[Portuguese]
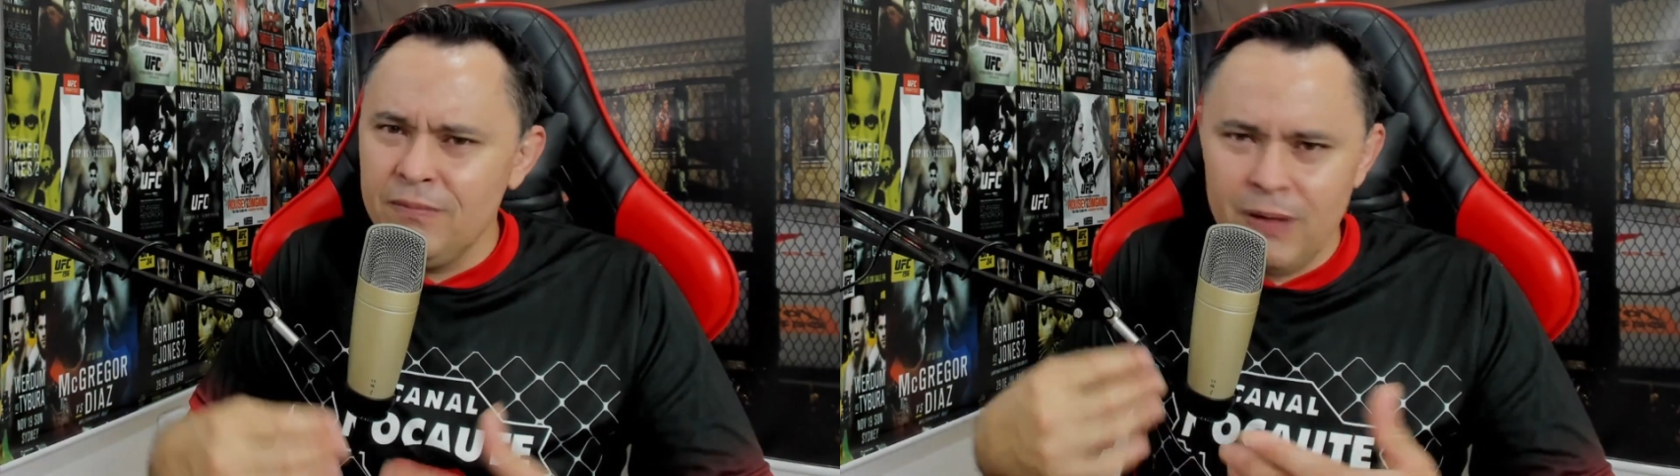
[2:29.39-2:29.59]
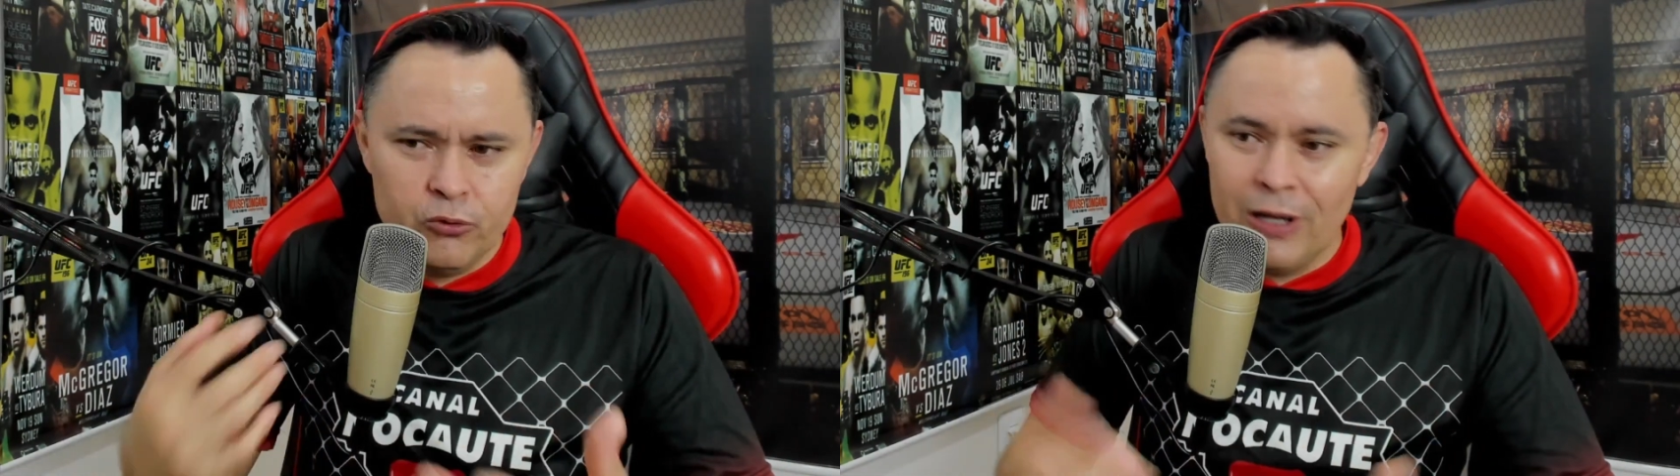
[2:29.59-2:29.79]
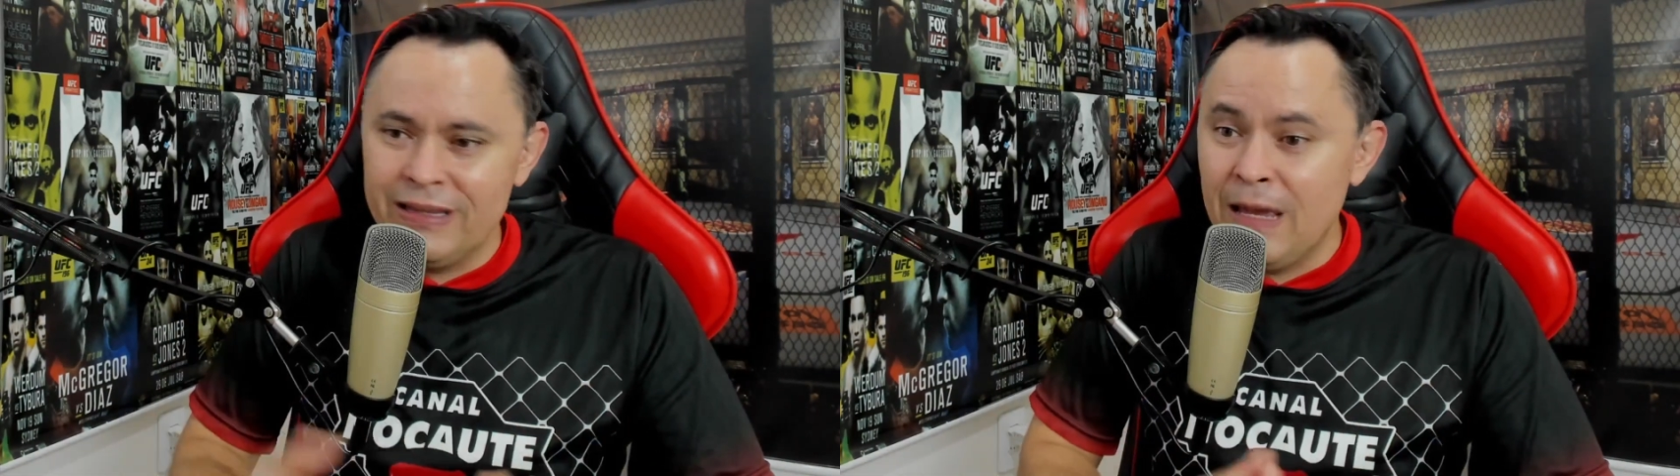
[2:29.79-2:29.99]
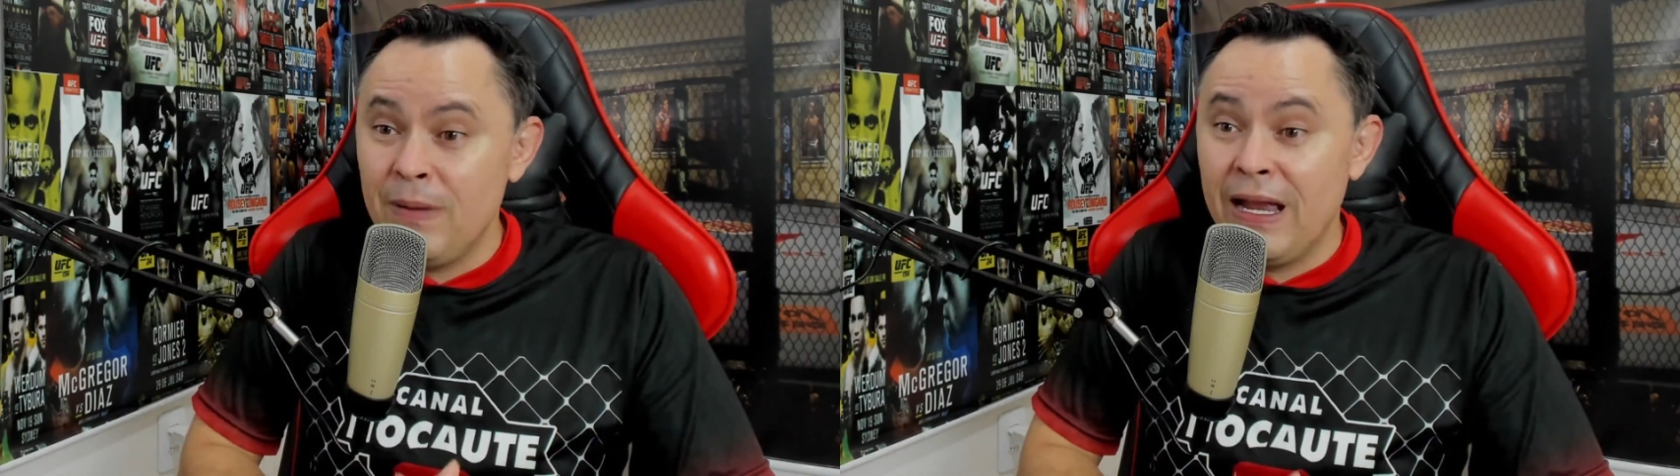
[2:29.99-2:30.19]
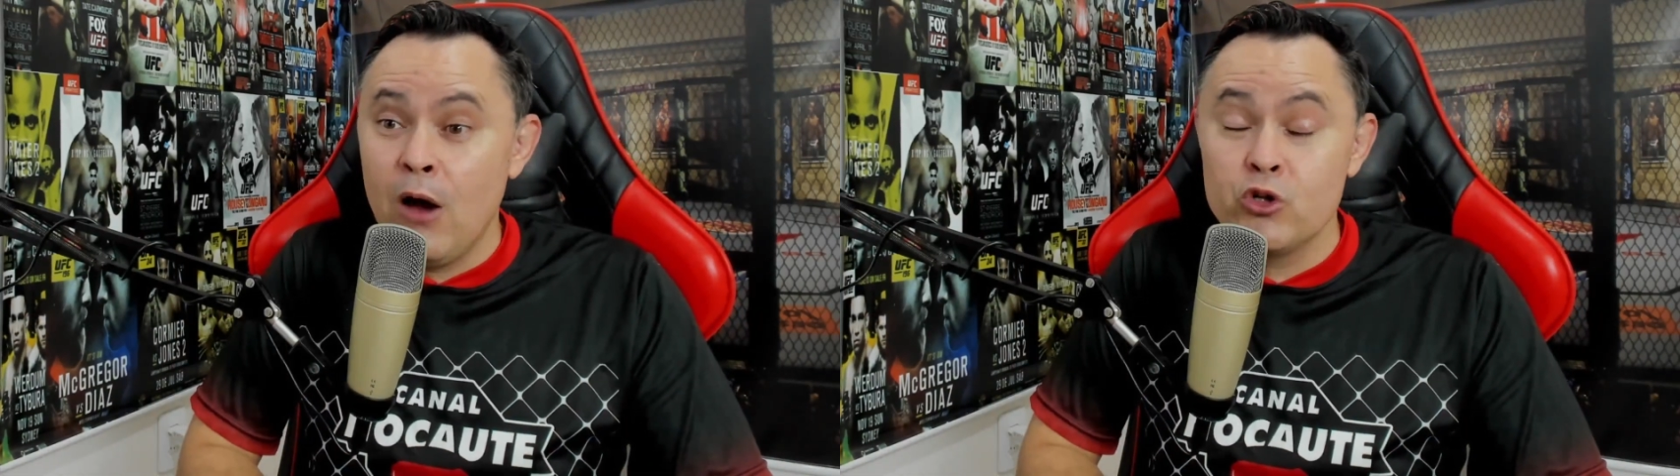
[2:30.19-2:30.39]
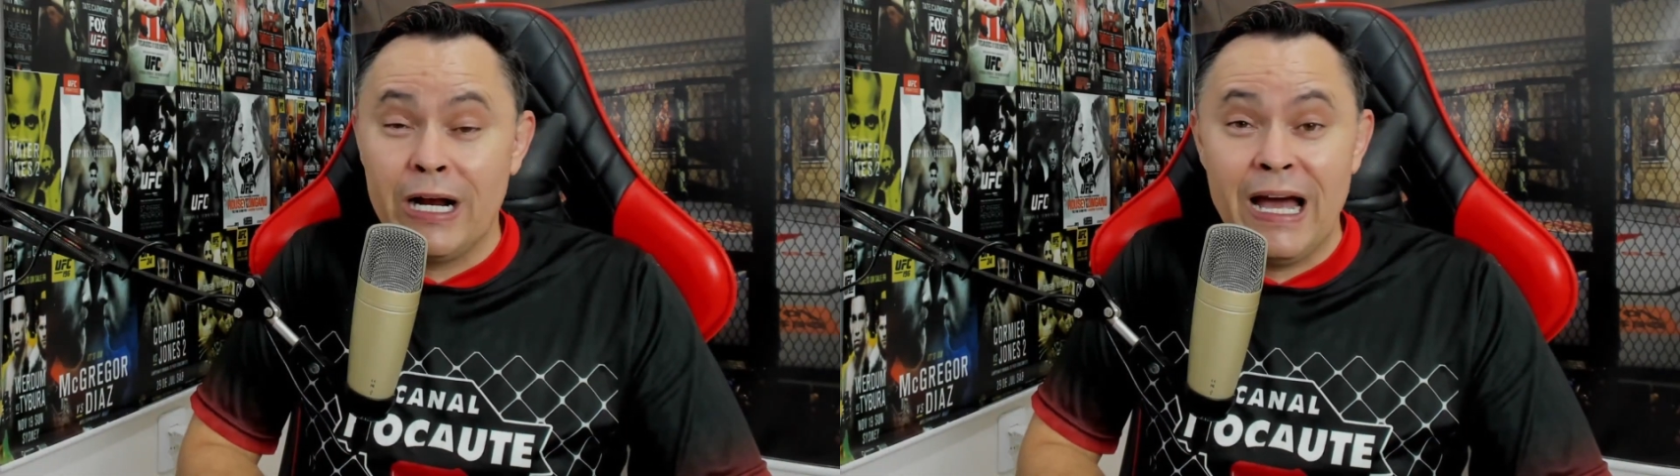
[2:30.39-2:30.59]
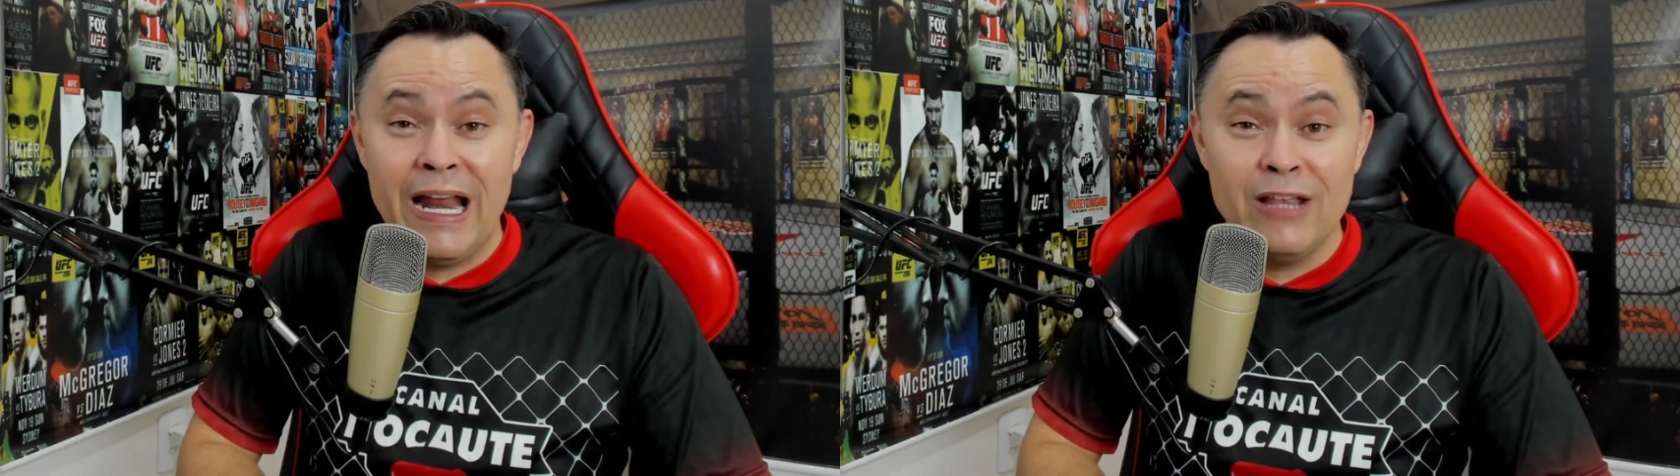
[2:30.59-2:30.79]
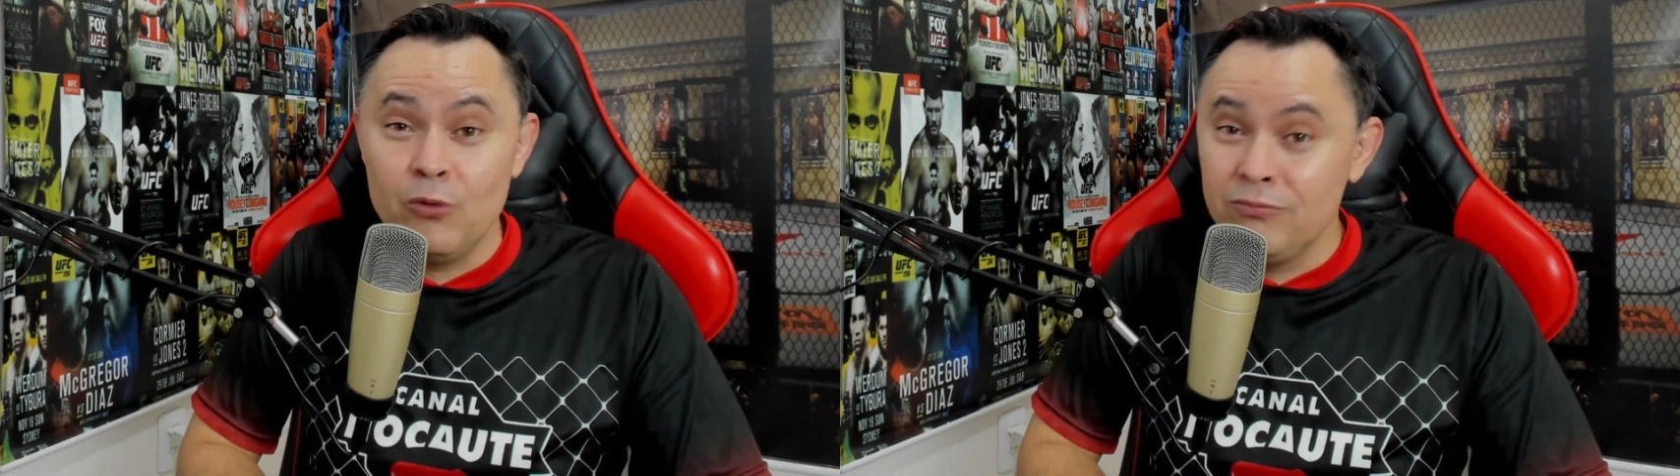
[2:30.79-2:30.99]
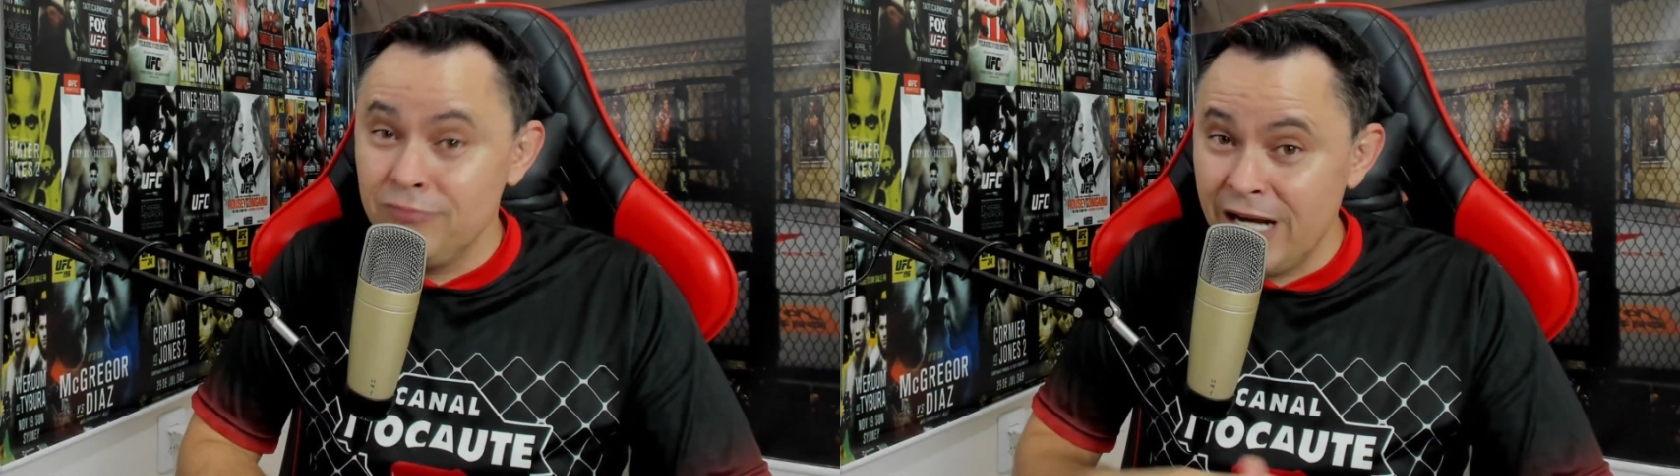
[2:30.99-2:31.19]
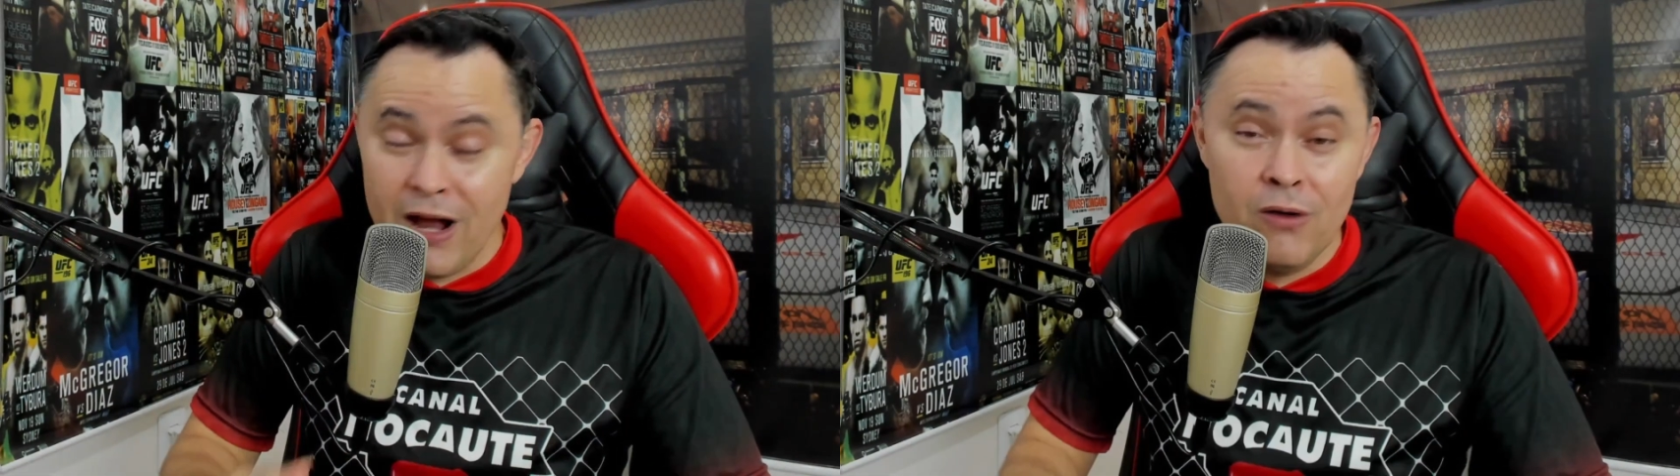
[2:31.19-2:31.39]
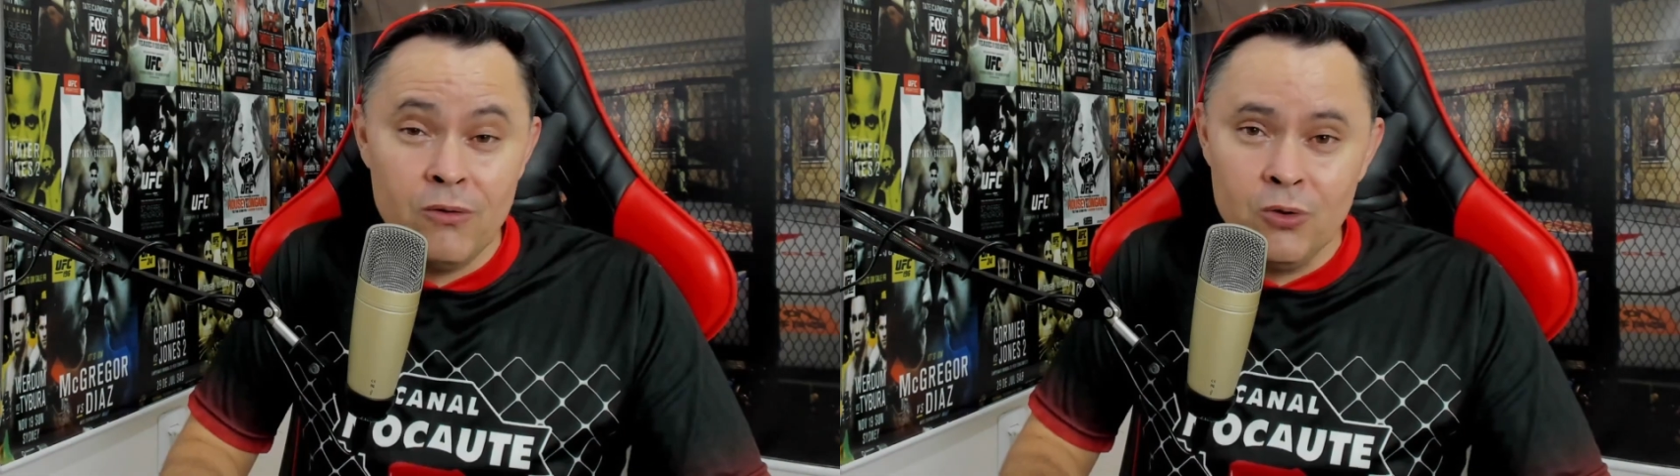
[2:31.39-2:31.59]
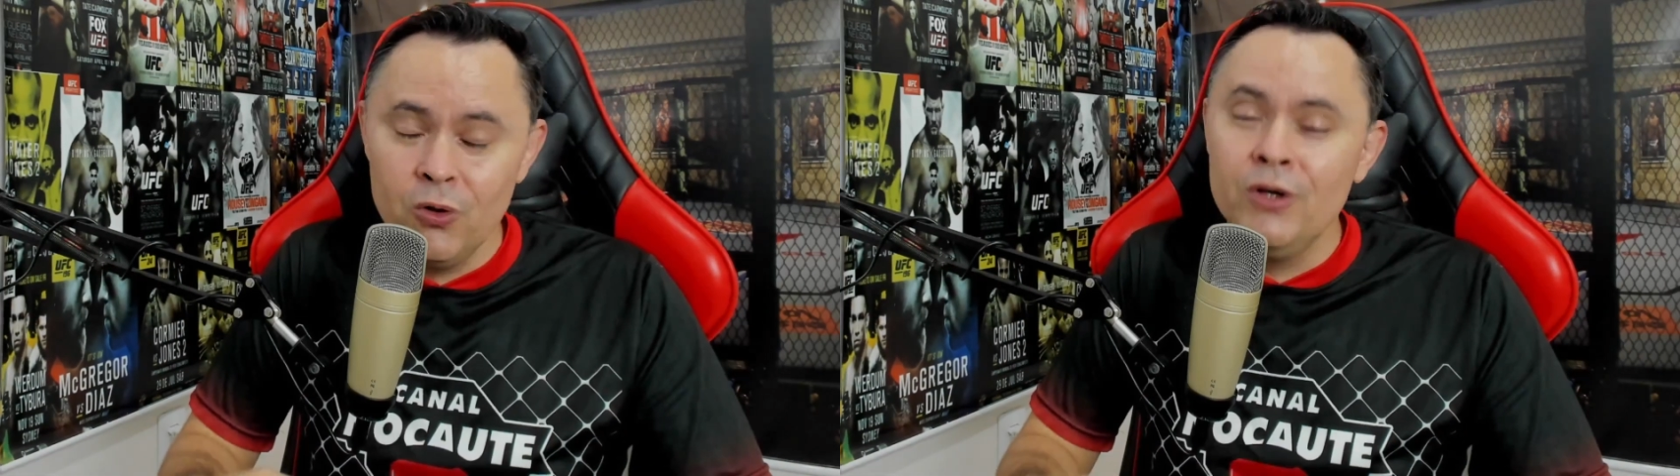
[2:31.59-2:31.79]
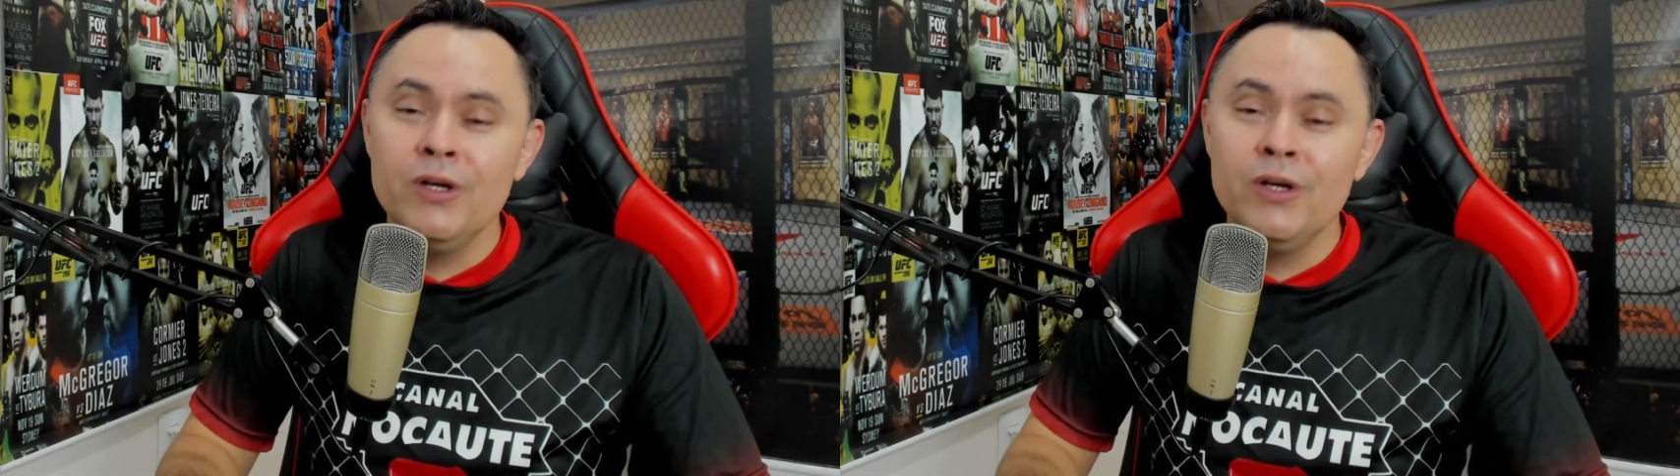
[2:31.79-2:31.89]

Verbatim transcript: tentou até pegar o jacaré num triângulo,